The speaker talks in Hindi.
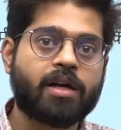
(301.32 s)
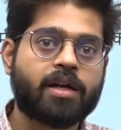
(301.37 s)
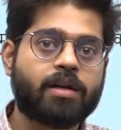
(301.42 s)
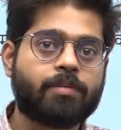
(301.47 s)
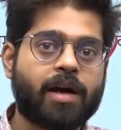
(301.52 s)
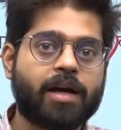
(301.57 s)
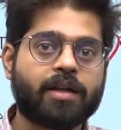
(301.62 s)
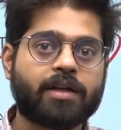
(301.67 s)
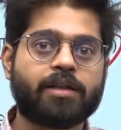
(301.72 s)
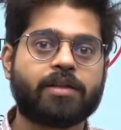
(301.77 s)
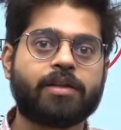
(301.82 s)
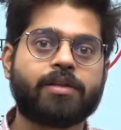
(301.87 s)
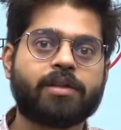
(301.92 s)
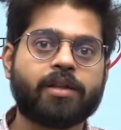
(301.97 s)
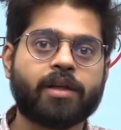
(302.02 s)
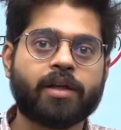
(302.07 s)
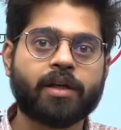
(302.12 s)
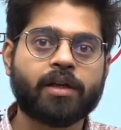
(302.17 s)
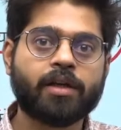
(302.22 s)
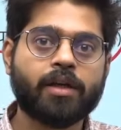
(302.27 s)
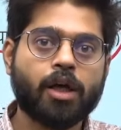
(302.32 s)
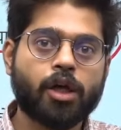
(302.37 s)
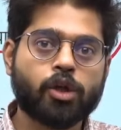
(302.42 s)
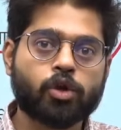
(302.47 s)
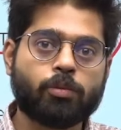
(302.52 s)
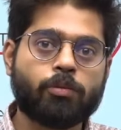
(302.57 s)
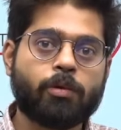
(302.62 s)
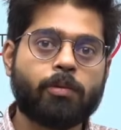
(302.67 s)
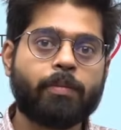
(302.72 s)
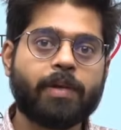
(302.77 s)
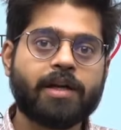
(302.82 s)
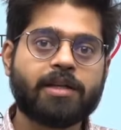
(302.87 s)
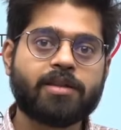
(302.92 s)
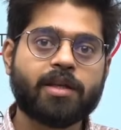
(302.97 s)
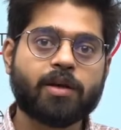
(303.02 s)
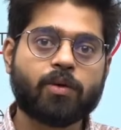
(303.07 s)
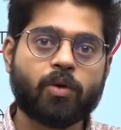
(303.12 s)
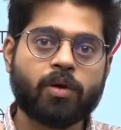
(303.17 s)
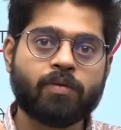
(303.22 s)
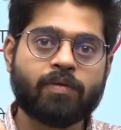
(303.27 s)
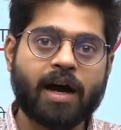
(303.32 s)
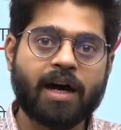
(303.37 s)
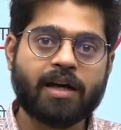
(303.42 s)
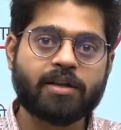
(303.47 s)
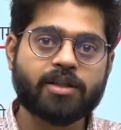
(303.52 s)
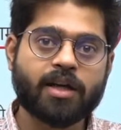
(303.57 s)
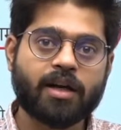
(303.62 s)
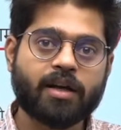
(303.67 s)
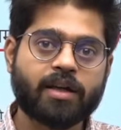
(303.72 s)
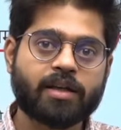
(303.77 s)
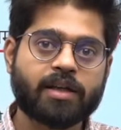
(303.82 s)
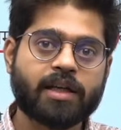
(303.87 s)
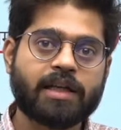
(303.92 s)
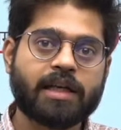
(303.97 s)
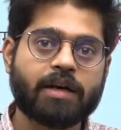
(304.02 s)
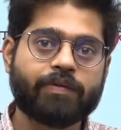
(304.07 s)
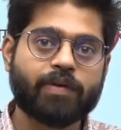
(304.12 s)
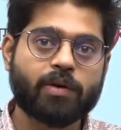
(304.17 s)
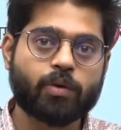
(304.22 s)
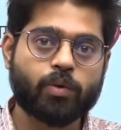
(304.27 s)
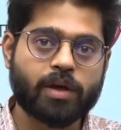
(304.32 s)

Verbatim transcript: का निर्माण कर देते हैं तो मुंबई से कोई वाहन चल करके या फिर